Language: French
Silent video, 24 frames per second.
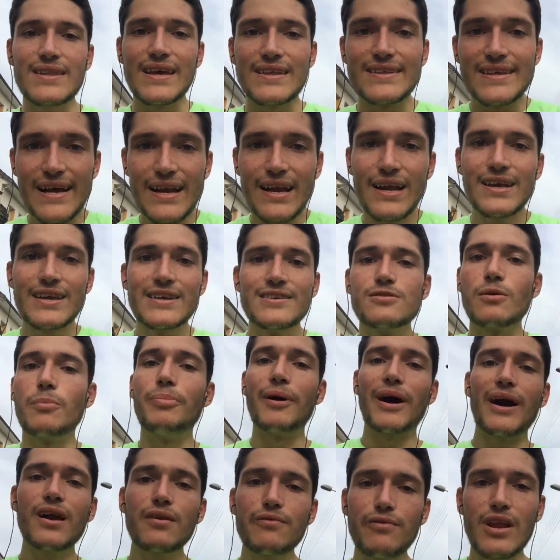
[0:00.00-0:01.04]
Nadal, ils sont
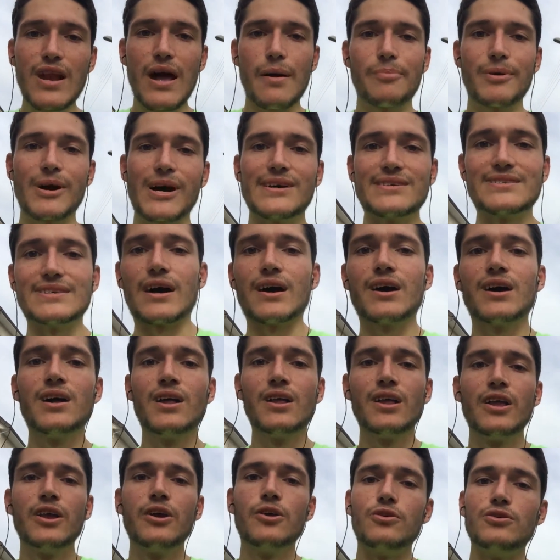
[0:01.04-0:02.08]
pas arrivés là par hasard.
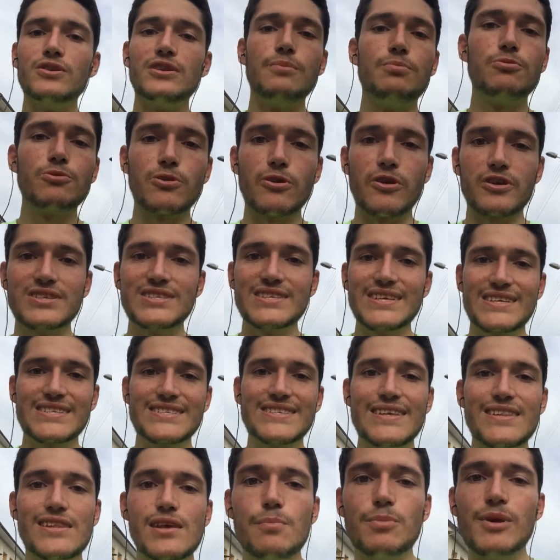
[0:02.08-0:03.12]
Au début, on leur disait que
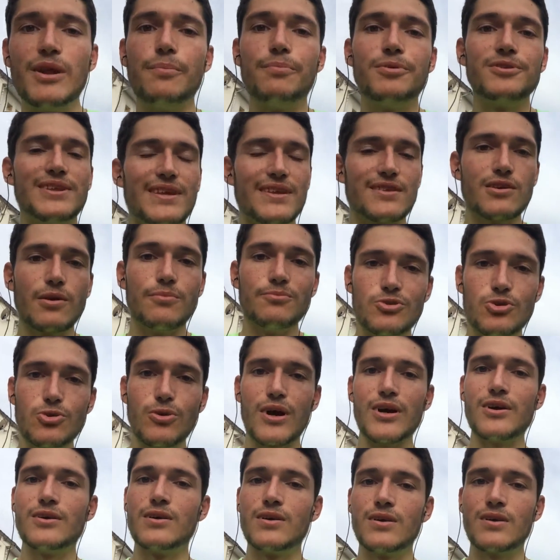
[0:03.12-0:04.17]
c'était débile, peut-être comme
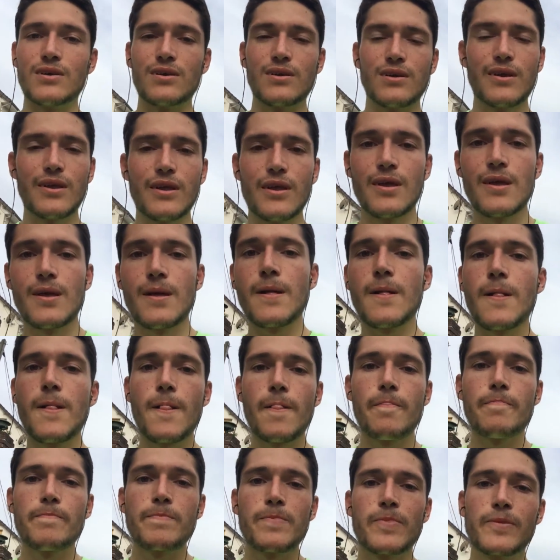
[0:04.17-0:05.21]
toi.
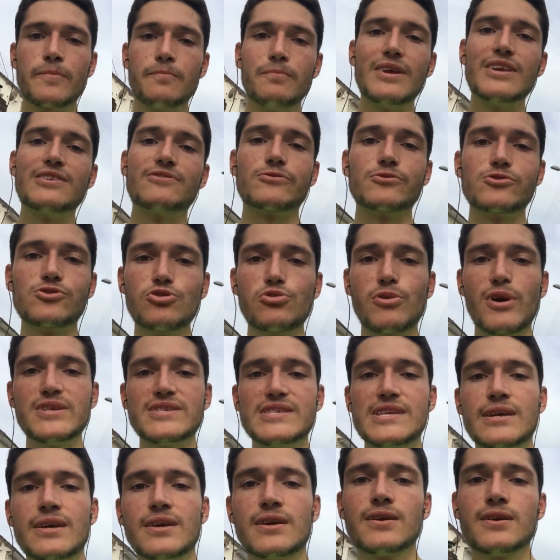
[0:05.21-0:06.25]
Mais ils ont
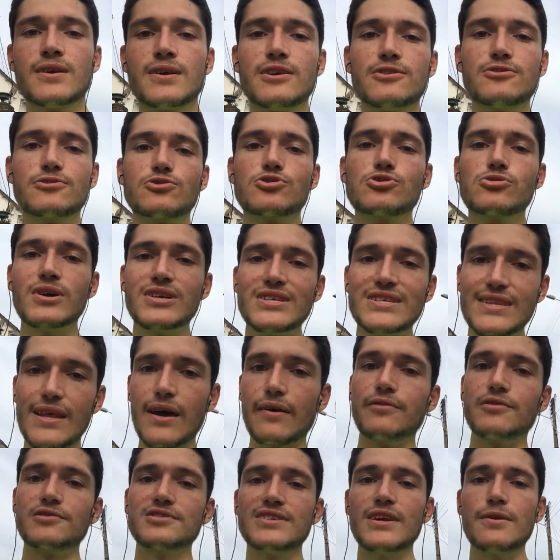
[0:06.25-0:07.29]
choisi. Ils ont choisi
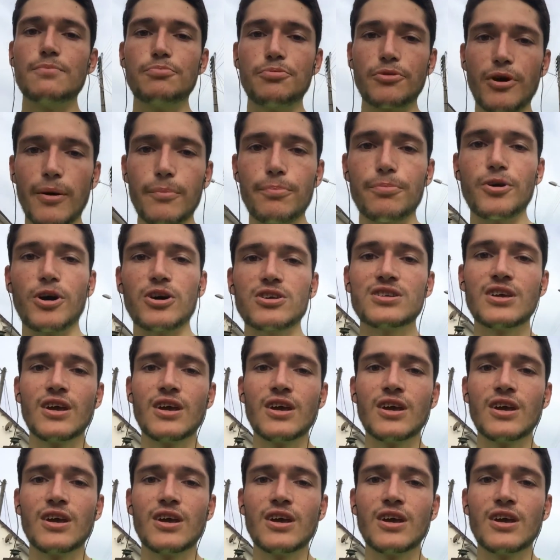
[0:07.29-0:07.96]
d'avancer, peu importe